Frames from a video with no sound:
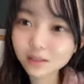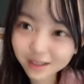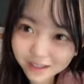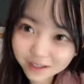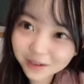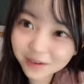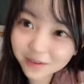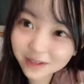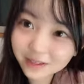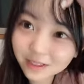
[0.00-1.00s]
じゃあ今日
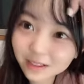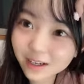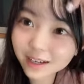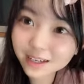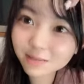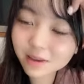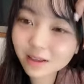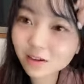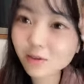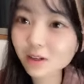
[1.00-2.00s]
はちょっと早め
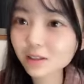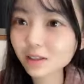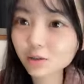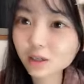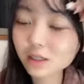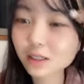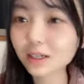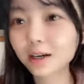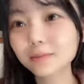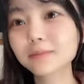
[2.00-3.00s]
に終わっちゃおうかし
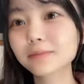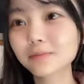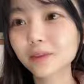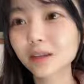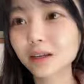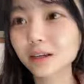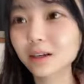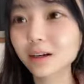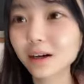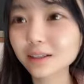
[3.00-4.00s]
ら
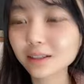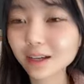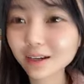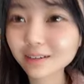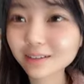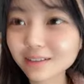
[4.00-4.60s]
明日